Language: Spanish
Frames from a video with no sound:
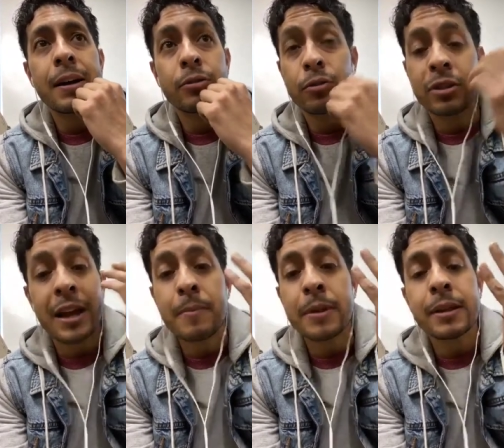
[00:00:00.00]

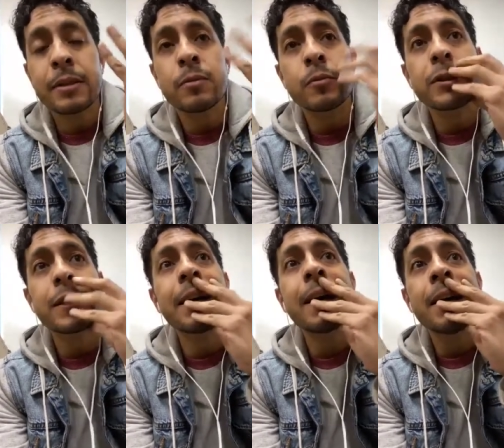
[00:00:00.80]
totalmente a tu
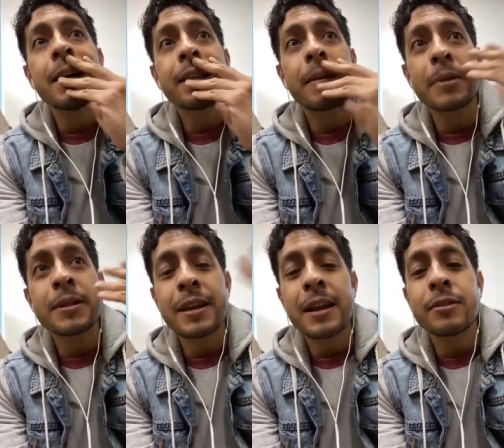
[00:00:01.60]
música, también
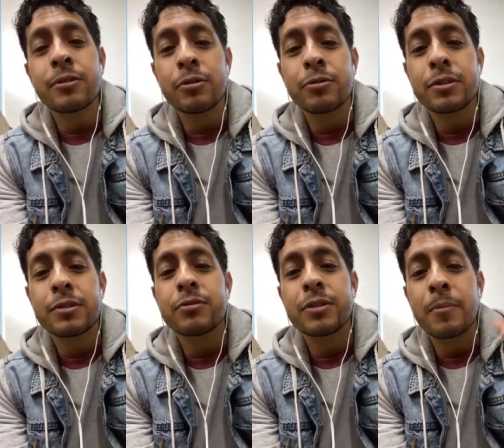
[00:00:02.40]
salen todos
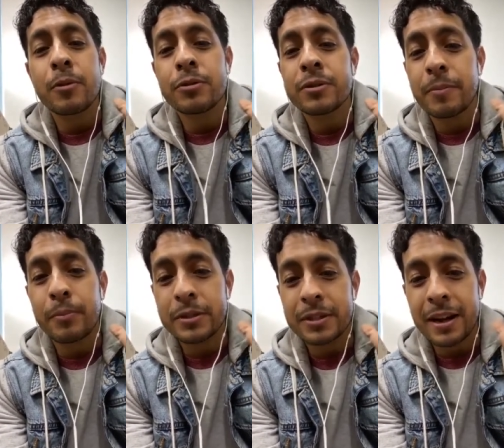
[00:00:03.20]
esos demonios que
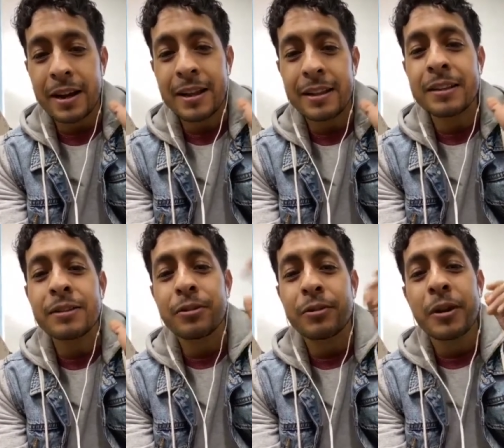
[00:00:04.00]
puedes traer
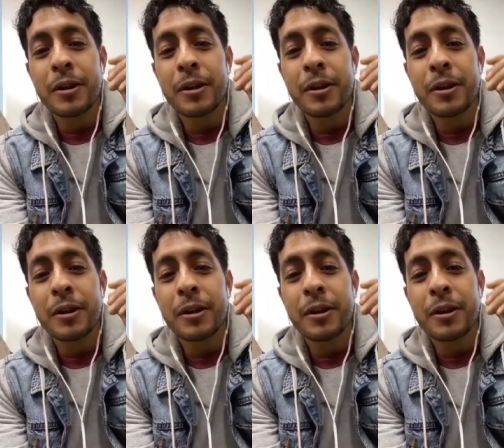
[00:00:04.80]
adentro,